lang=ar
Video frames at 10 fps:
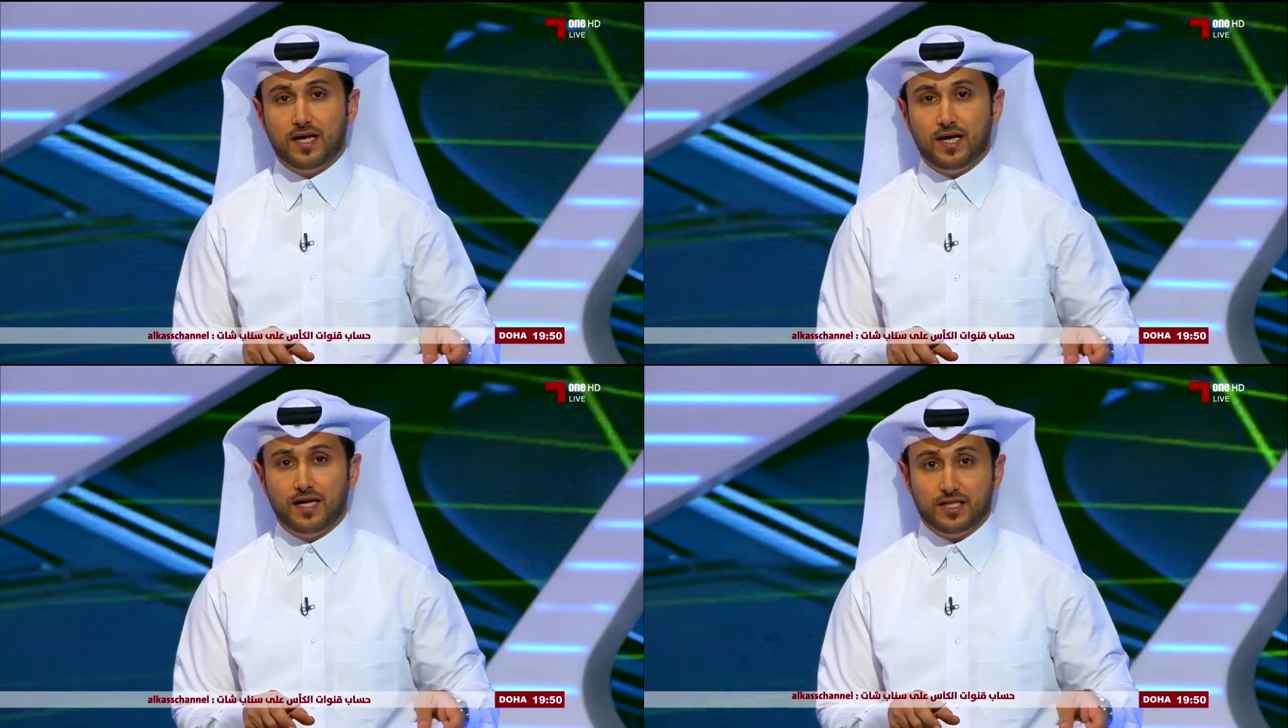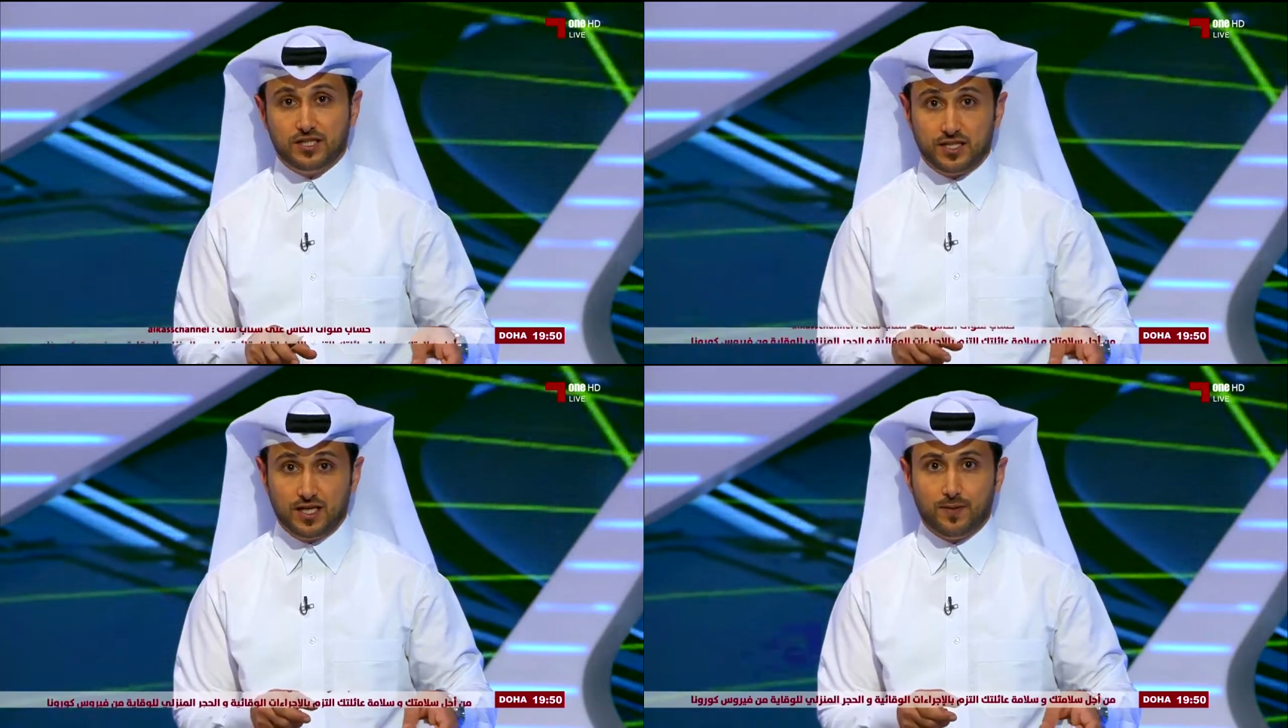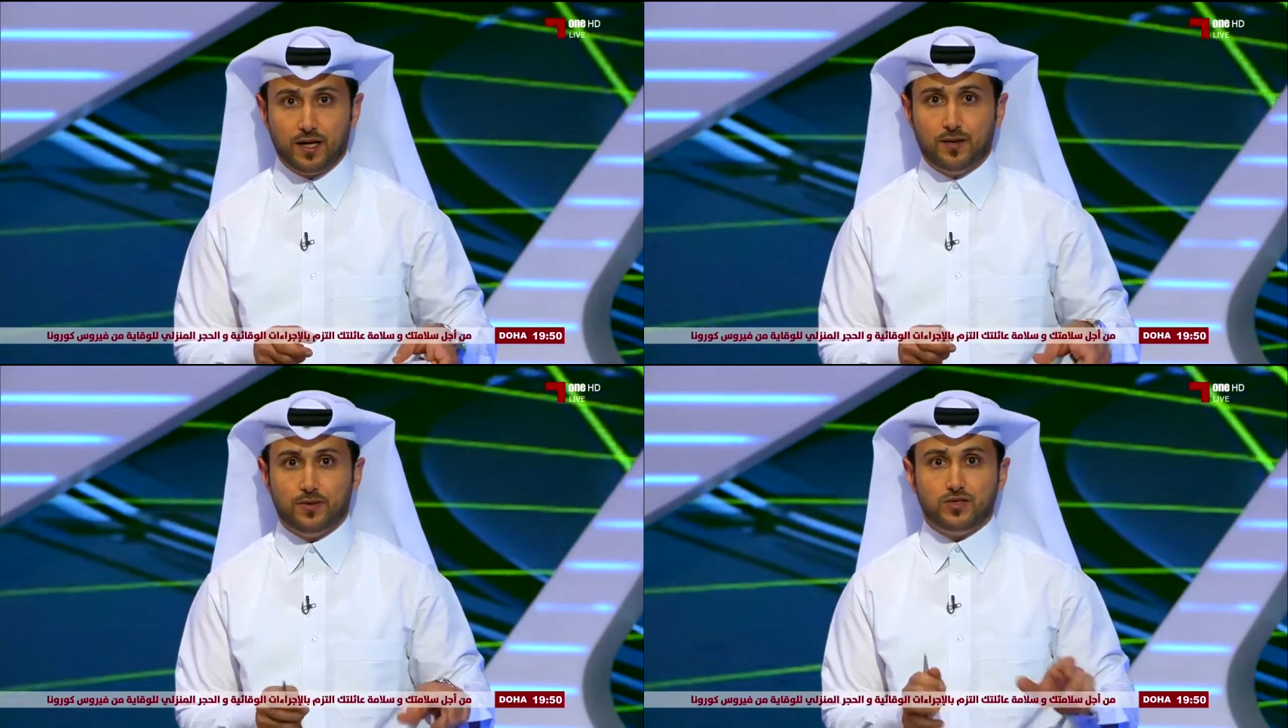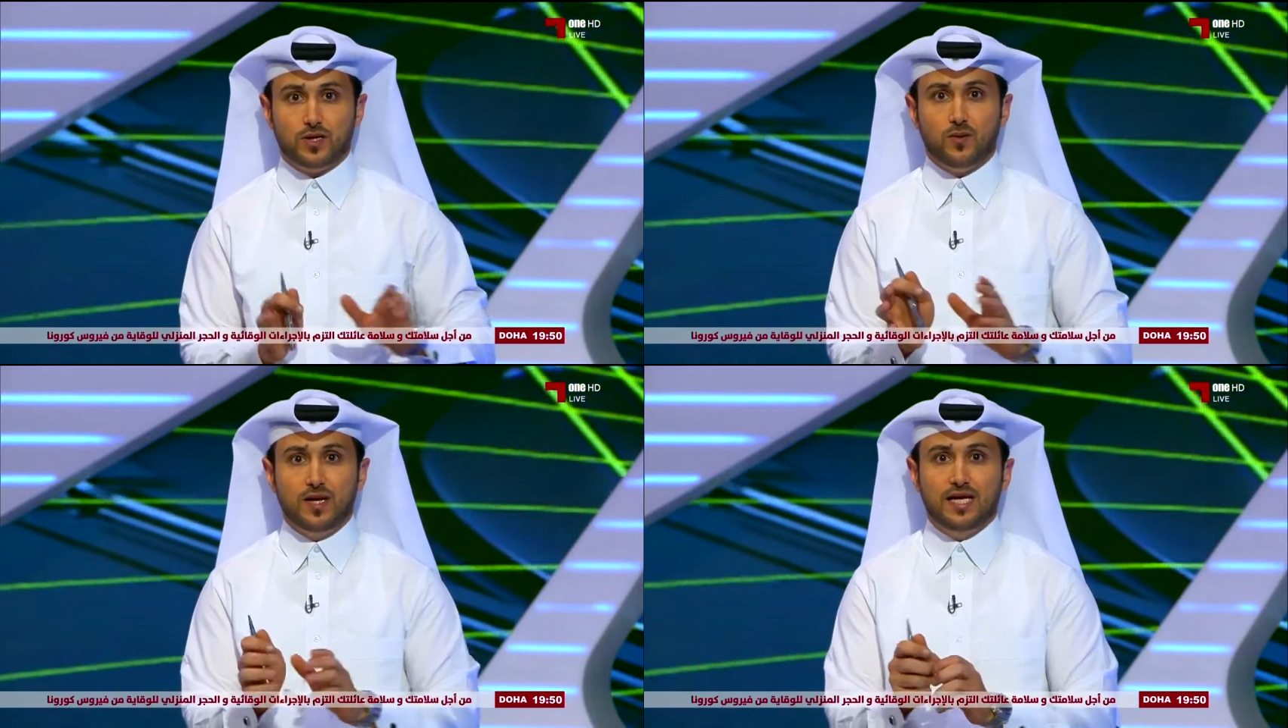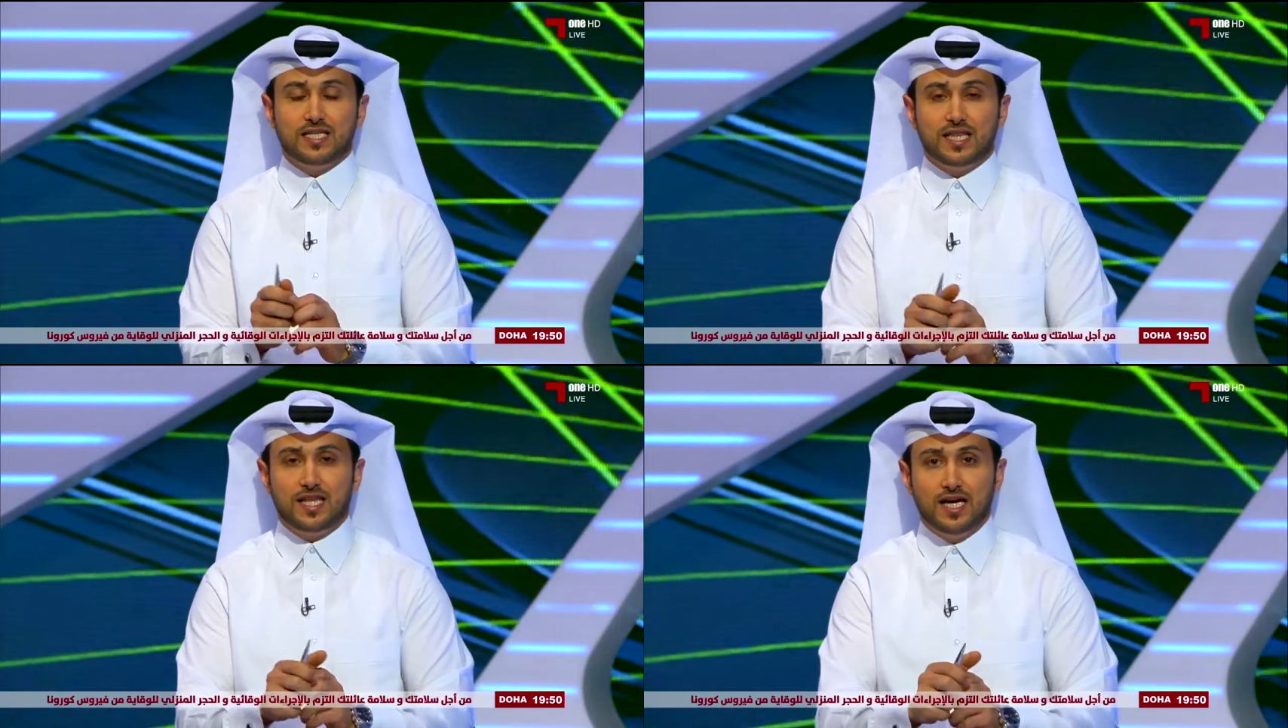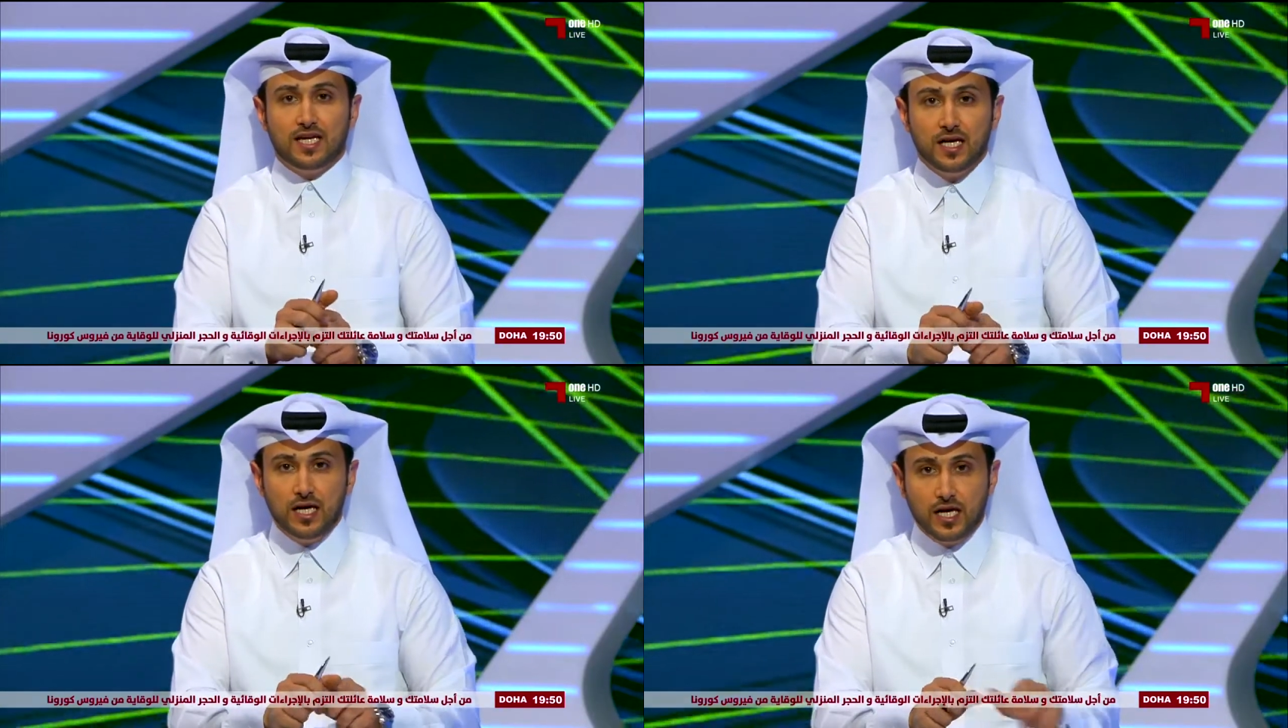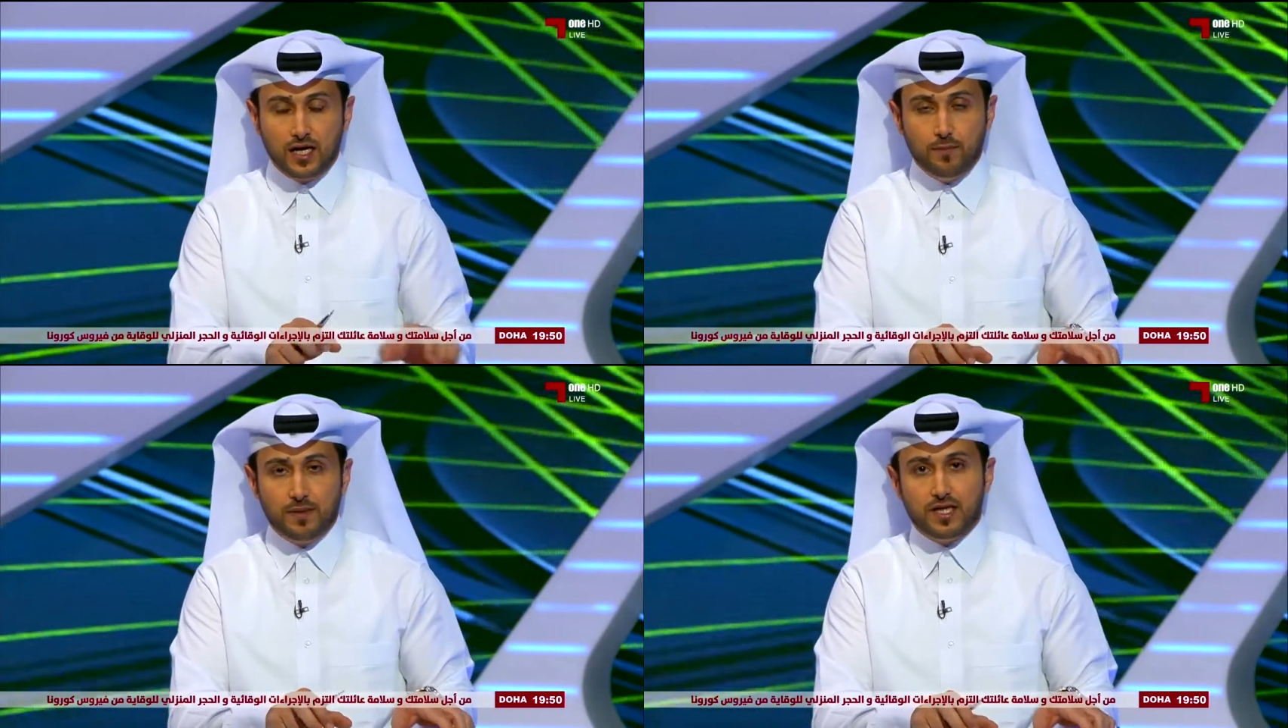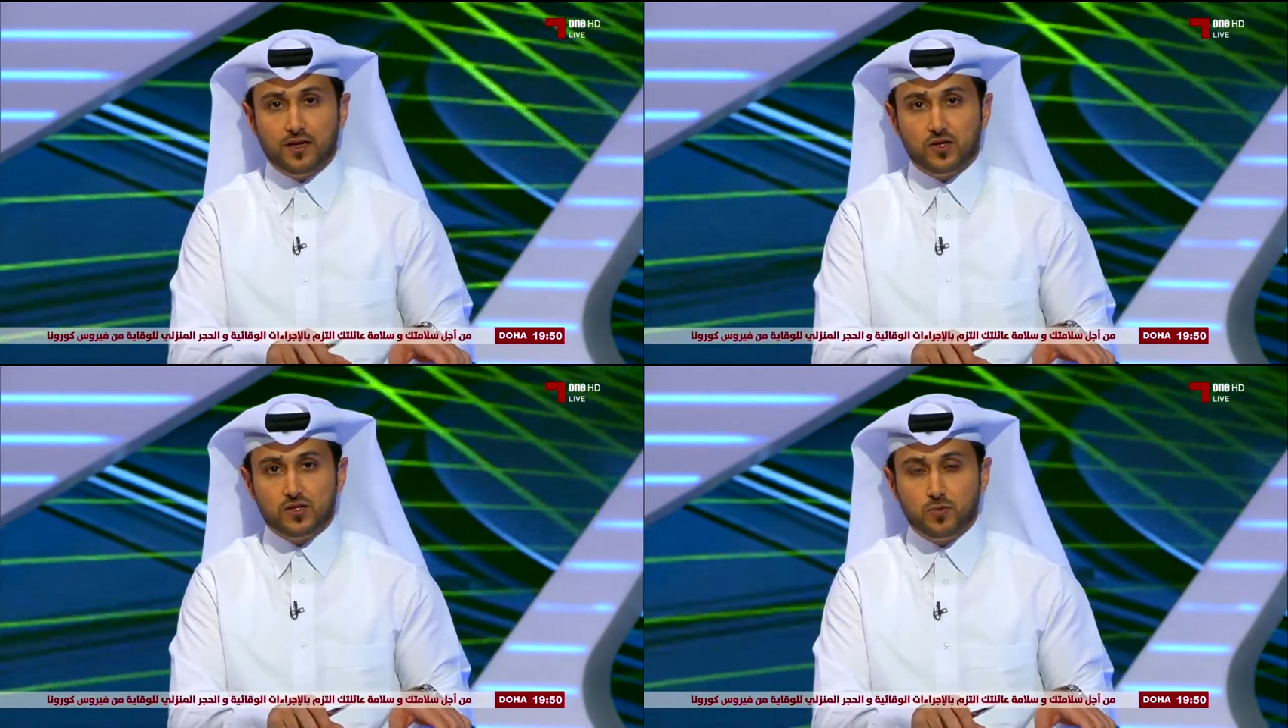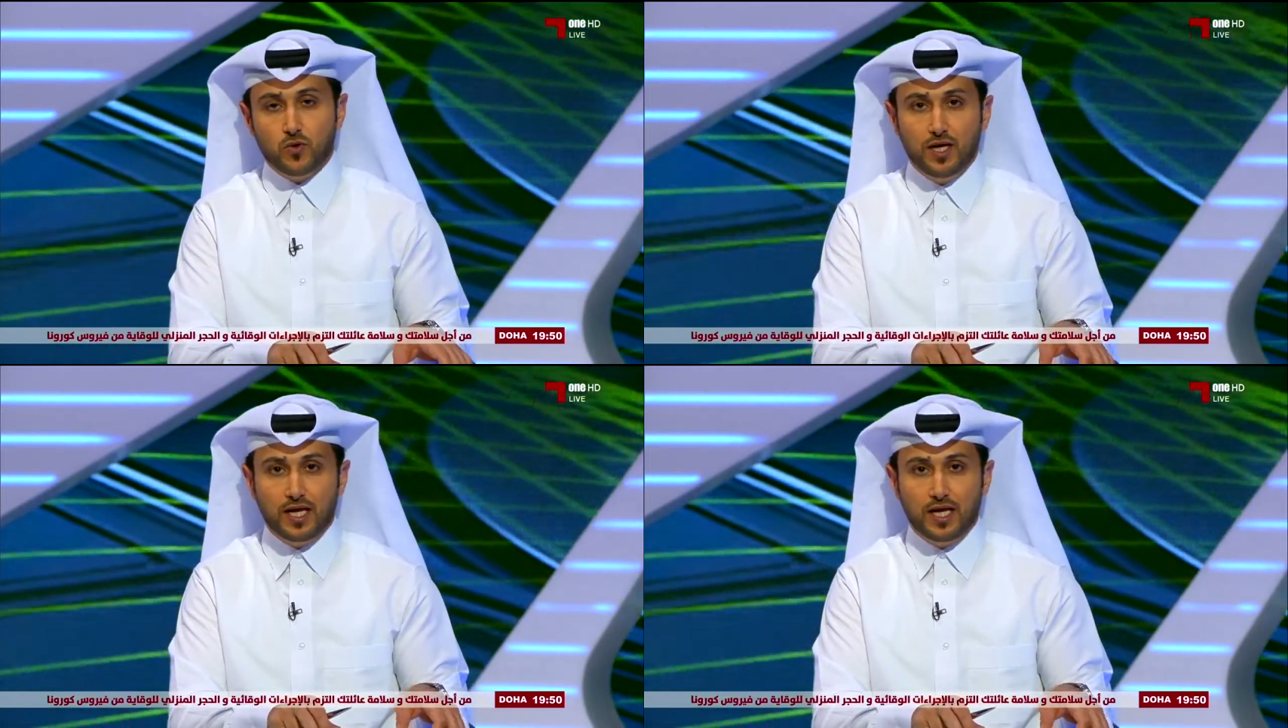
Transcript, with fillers: نشرة أخبار قبل الجولة والحديث عن قمة هذا الأسبوع